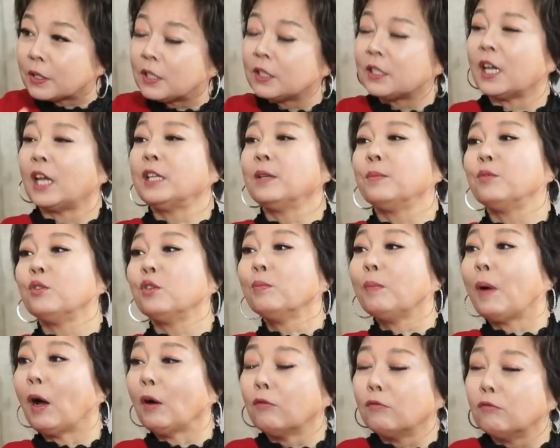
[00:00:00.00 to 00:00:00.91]
기사님도
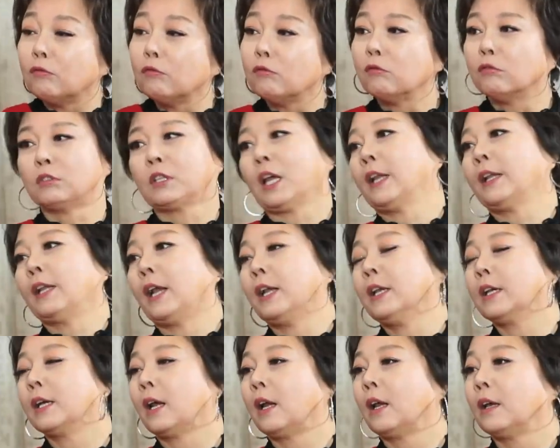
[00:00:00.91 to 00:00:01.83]
막 울고 다
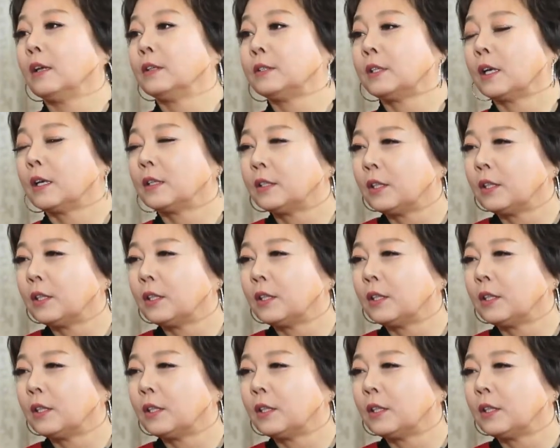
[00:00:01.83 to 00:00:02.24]
난리가 나요. 제가